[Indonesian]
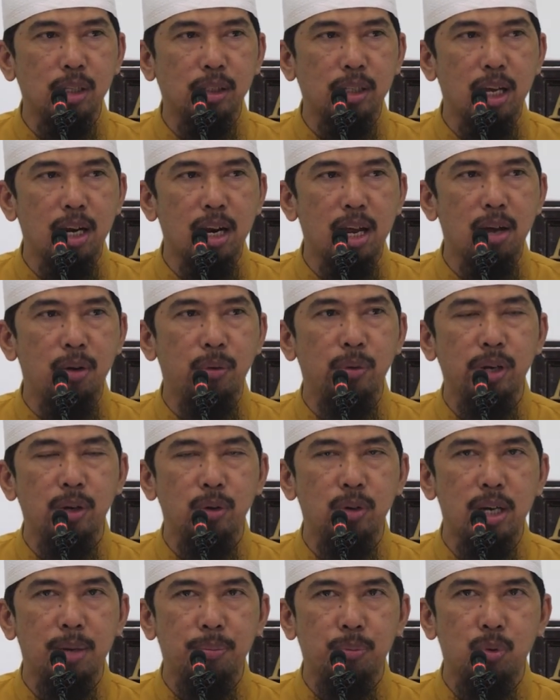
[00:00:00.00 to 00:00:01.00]
udah
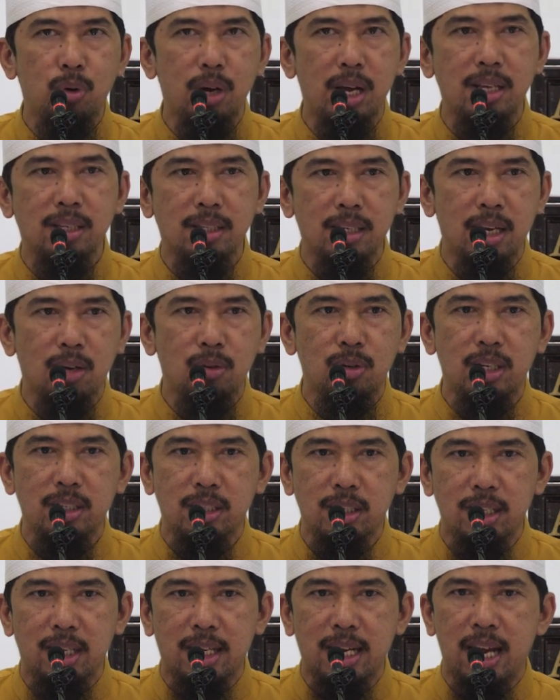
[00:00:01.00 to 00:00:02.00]
tarawih, udah puasa,
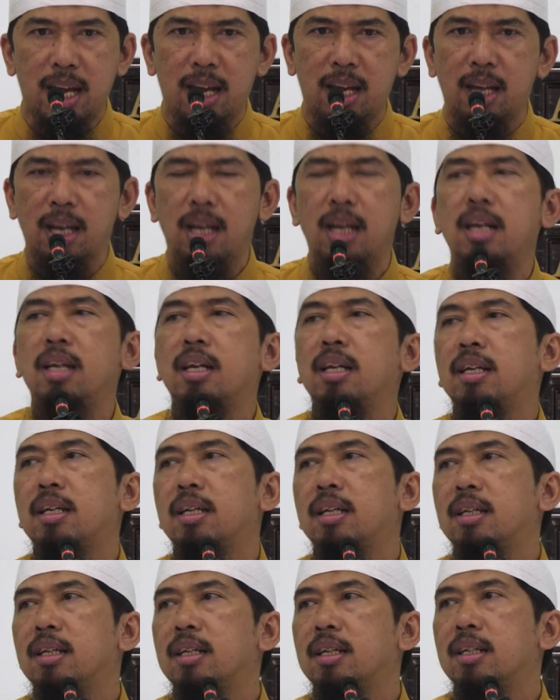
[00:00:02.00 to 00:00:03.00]
udah sedekah.
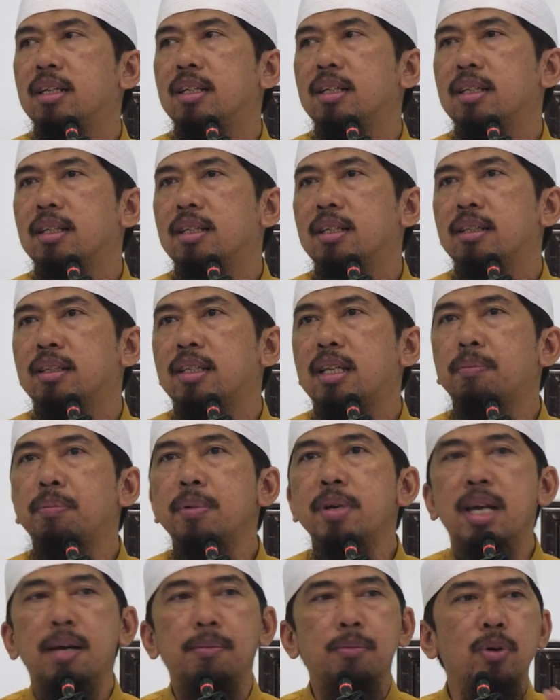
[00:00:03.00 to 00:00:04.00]

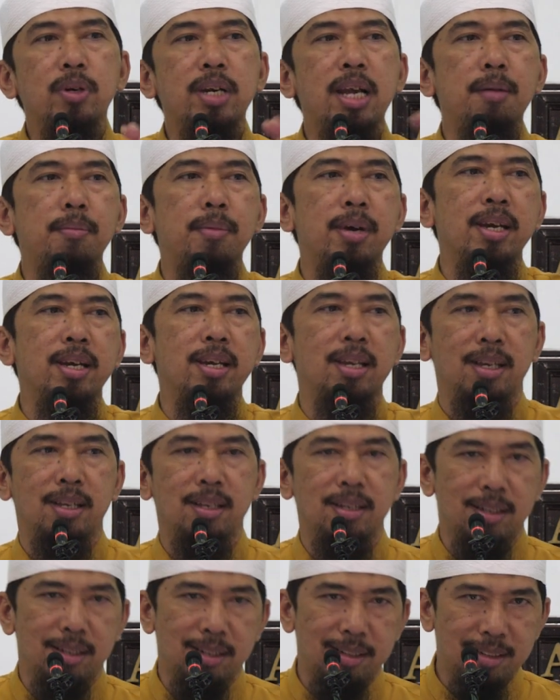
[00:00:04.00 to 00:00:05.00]
Tapi nggak mau damai.
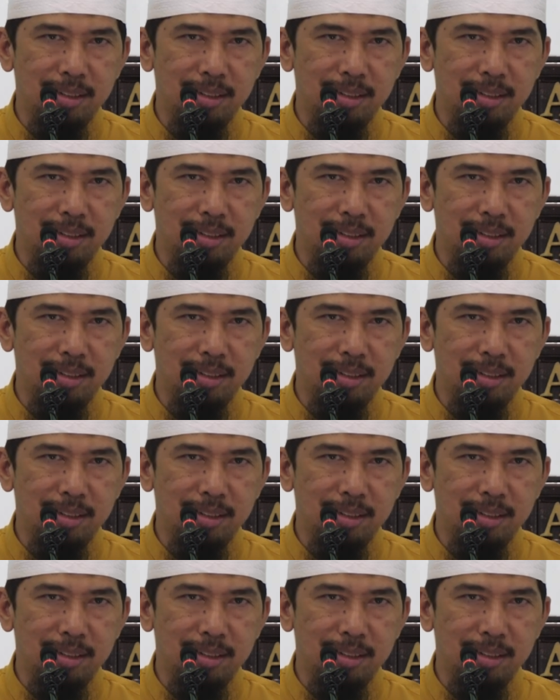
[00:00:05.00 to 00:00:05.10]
